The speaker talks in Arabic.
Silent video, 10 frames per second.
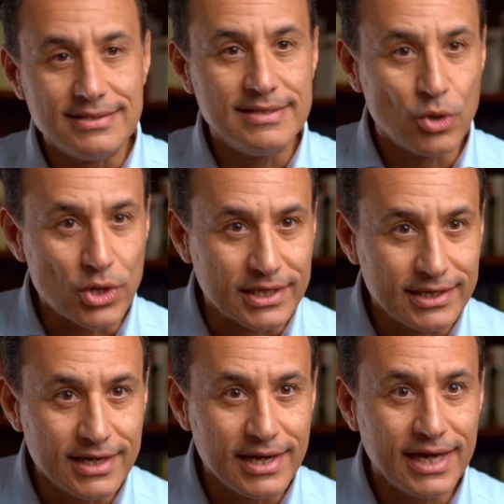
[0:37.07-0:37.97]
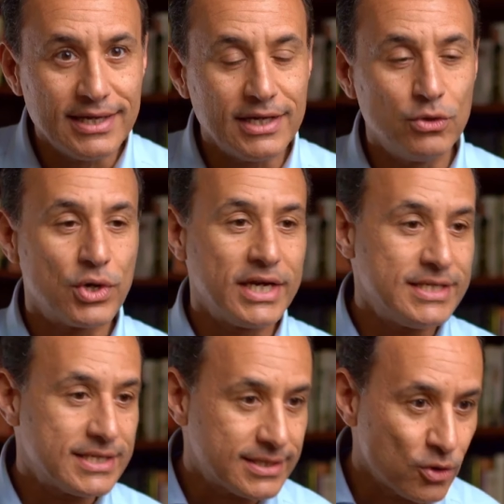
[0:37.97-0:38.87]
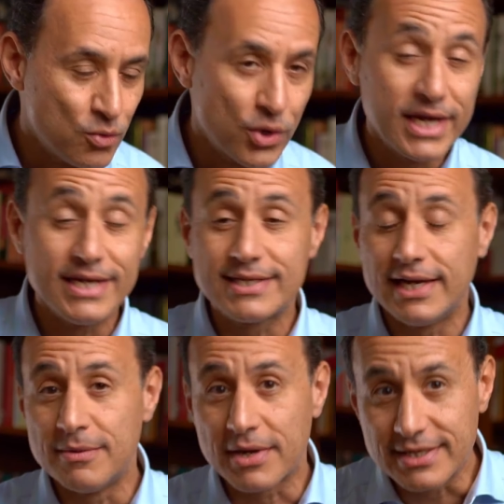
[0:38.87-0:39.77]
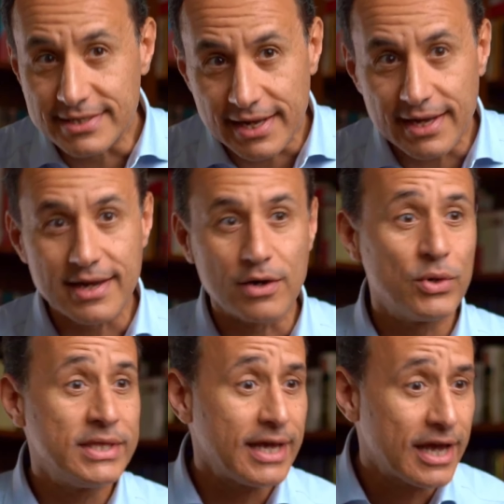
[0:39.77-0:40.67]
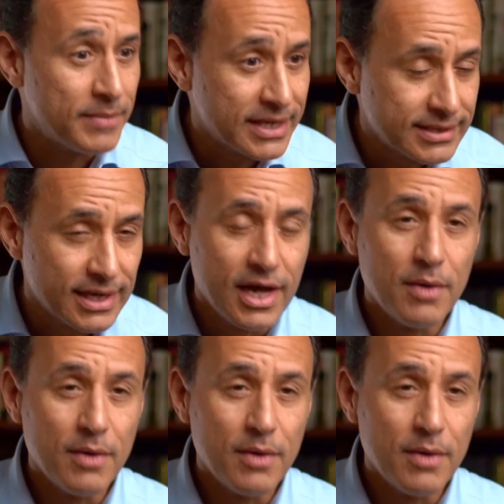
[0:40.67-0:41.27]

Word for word: ديمقراطية يعني أنه رئيس جمهورية يسلم رئيس آخر وانتخابات